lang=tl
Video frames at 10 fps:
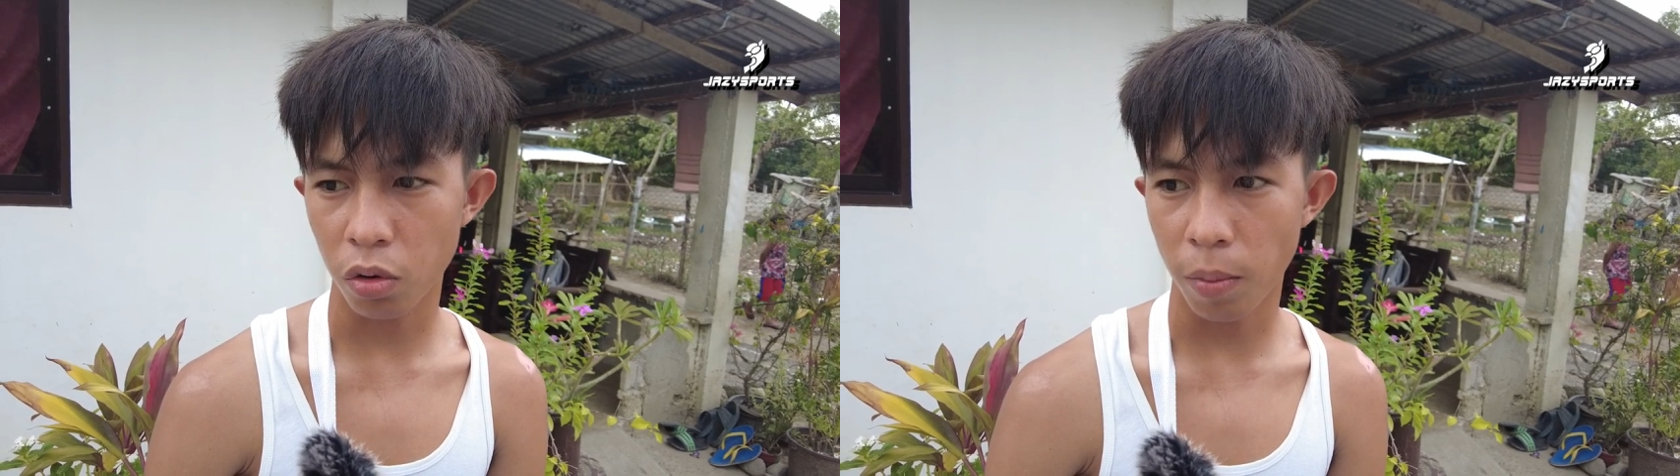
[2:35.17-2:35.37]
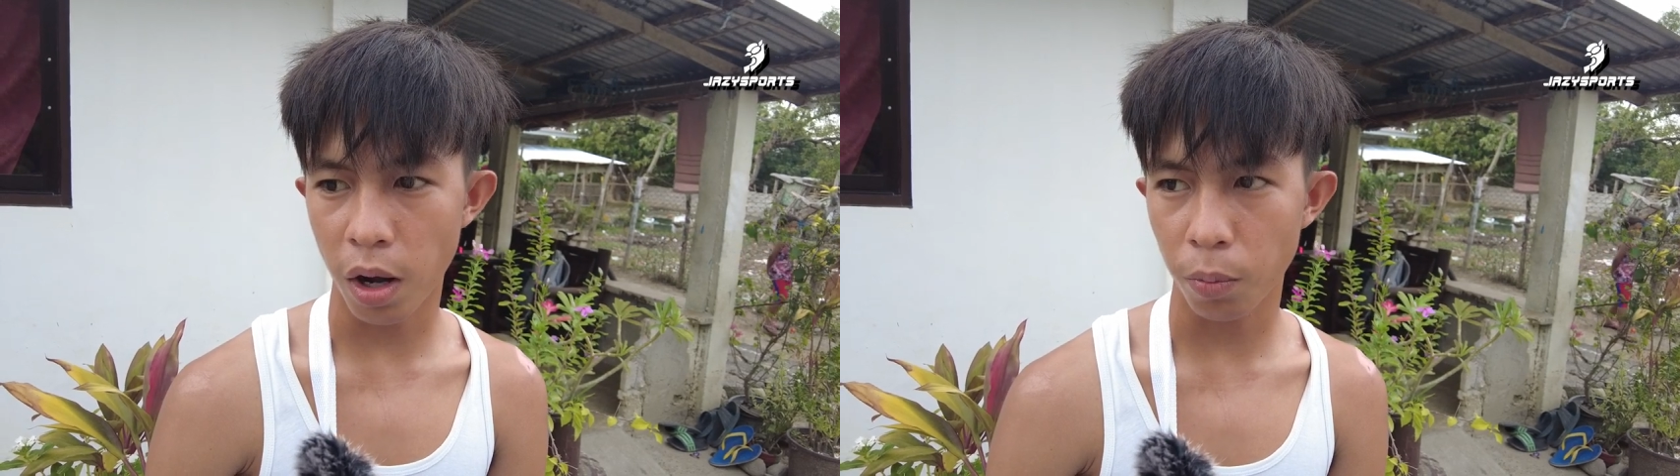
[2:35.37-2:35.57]

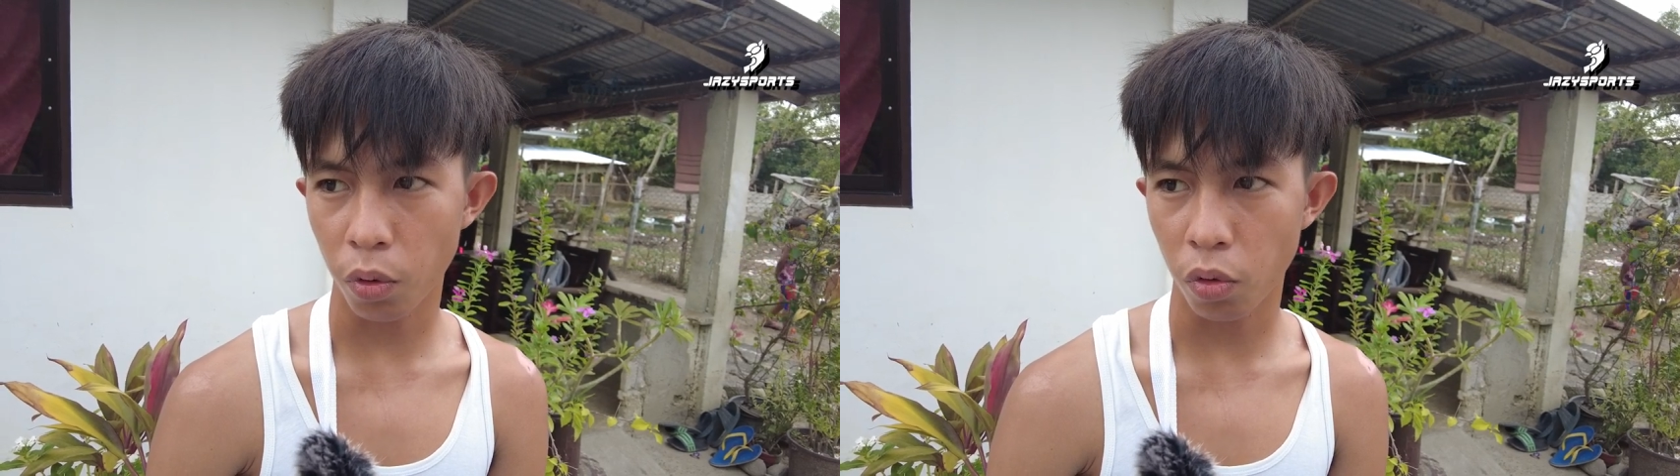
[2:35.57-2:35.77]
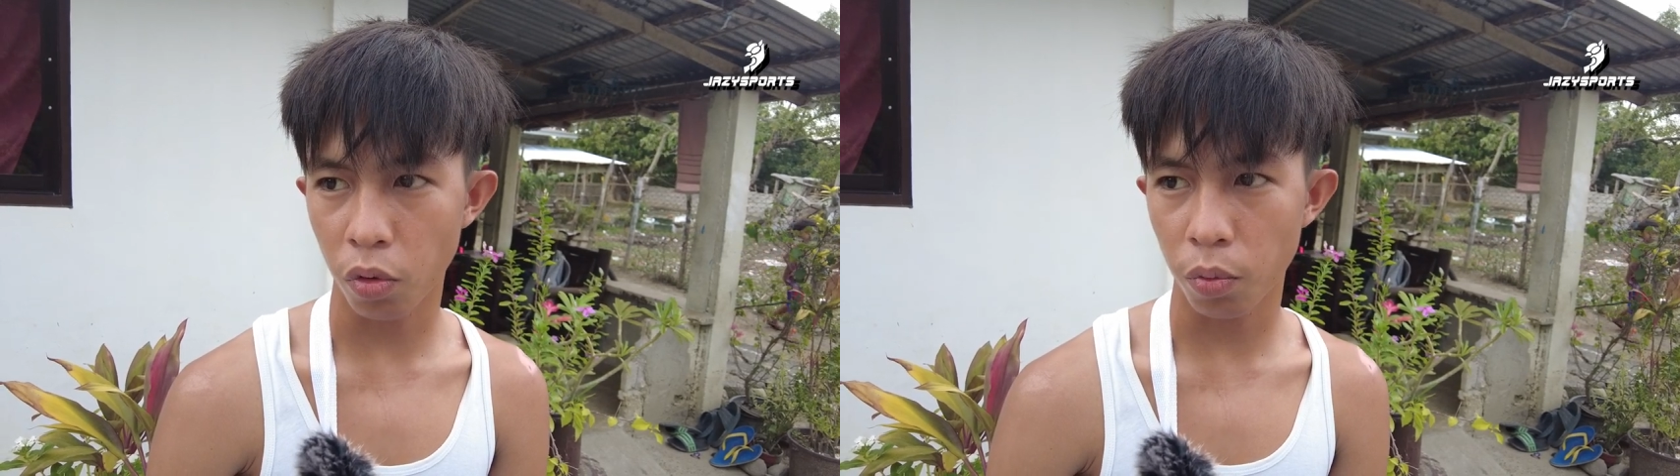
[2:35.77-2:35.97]
dumaan po
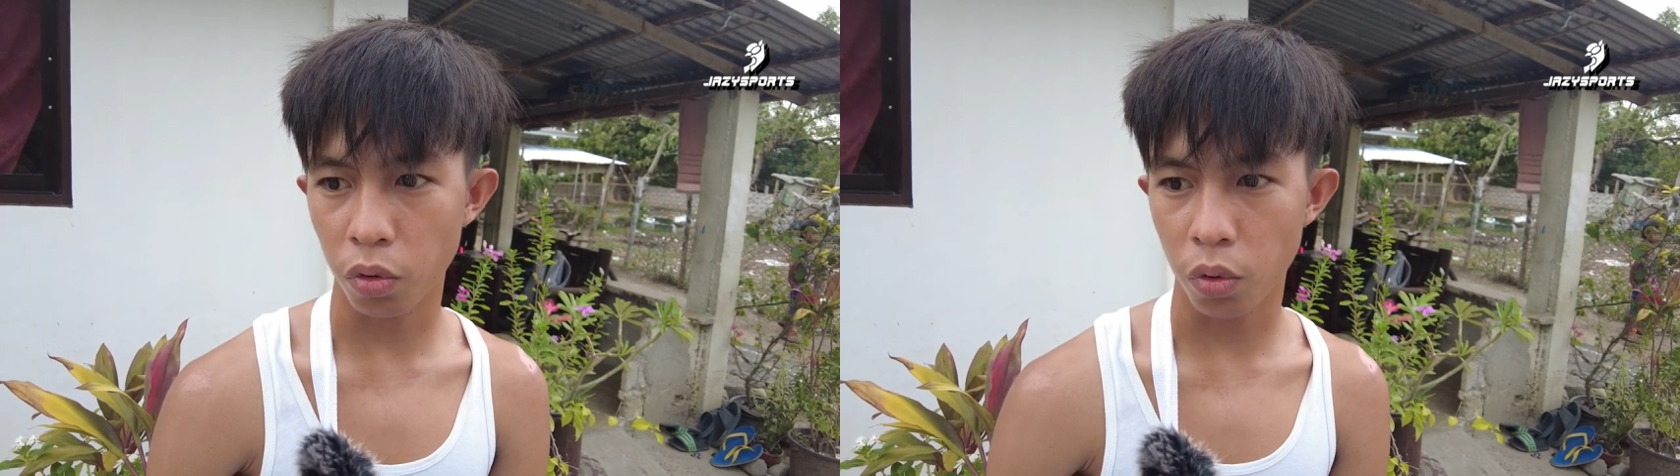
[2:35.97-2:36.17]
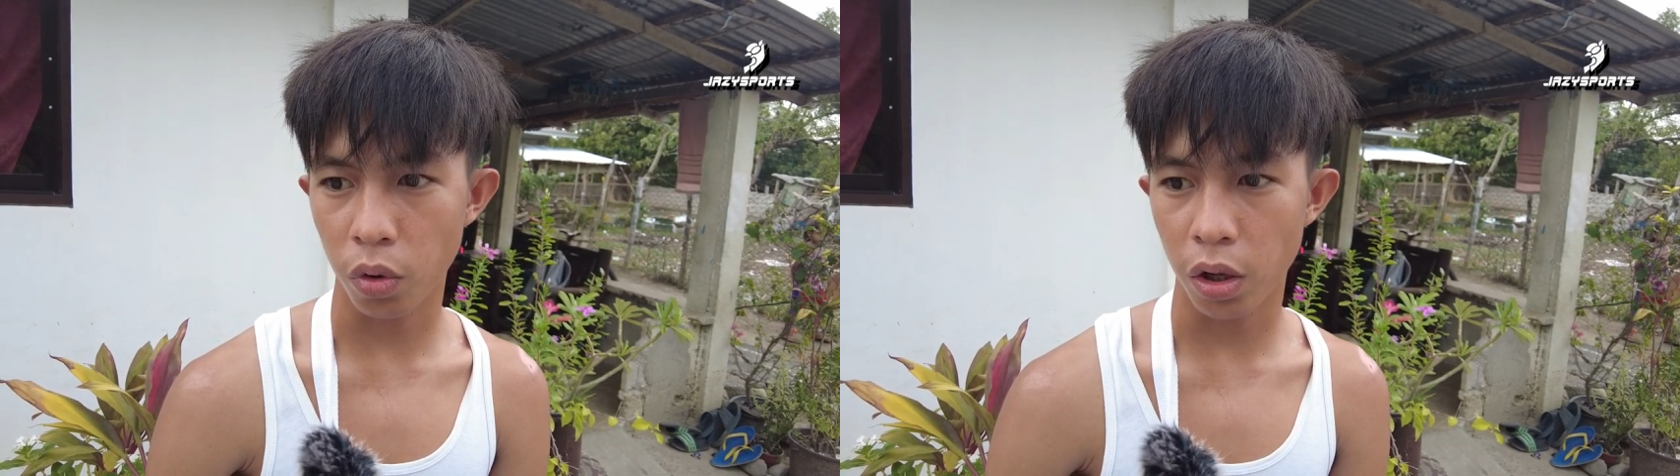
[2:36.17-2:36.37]
yung grupong
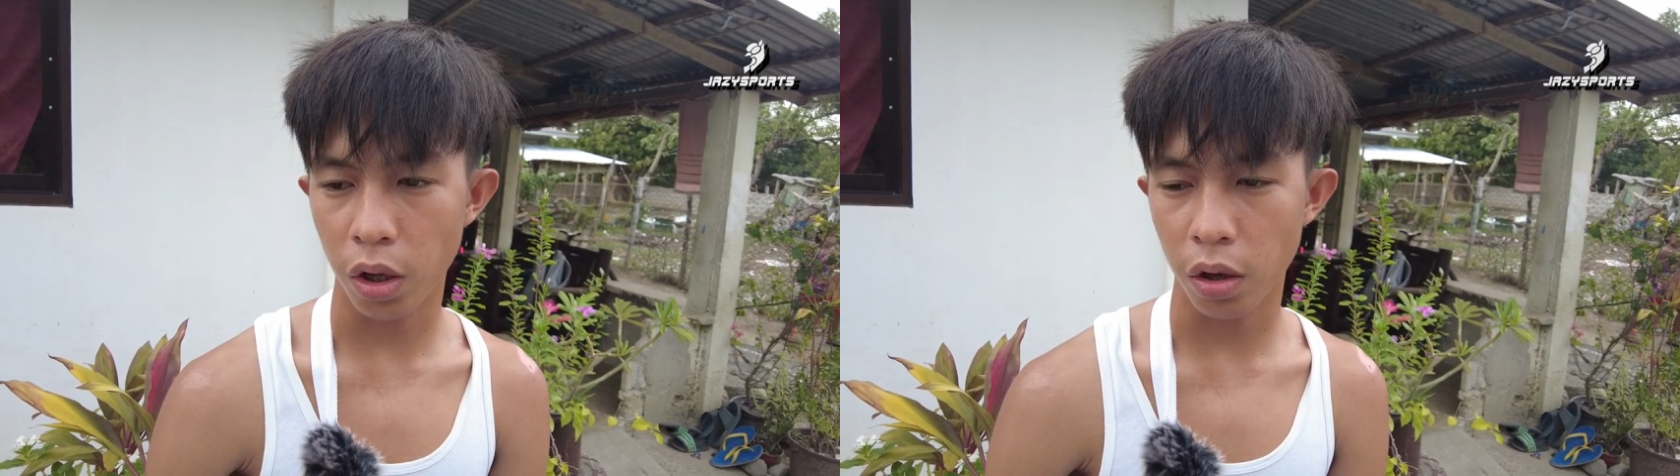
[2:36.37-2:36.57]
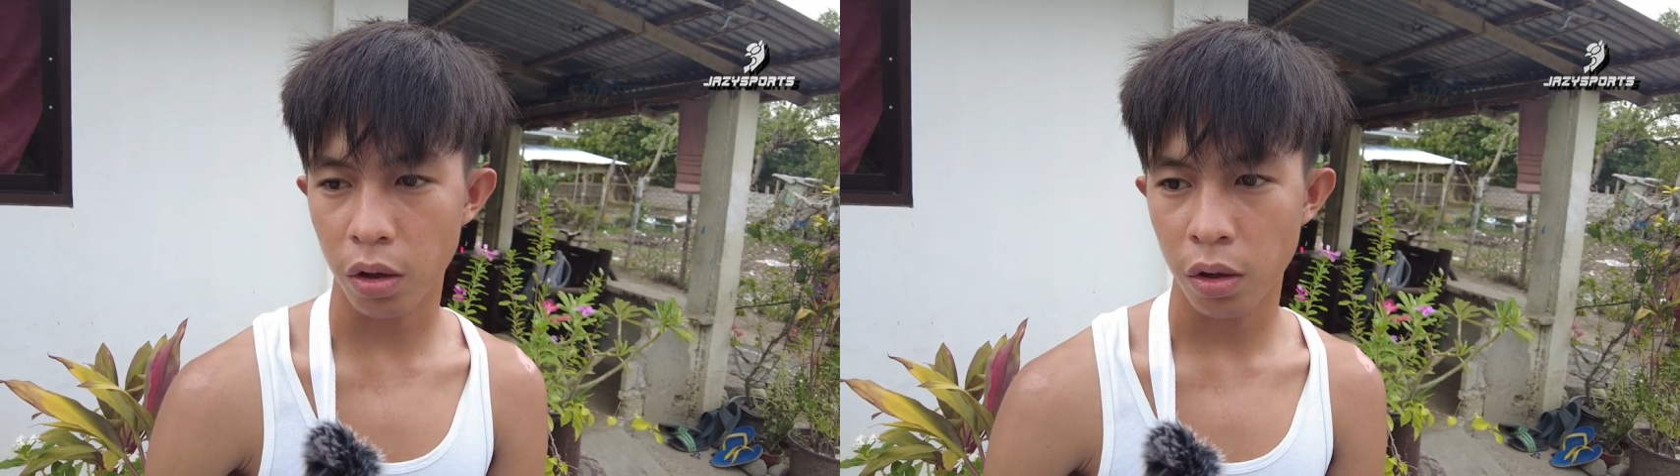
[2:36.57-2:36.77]
tulin ni,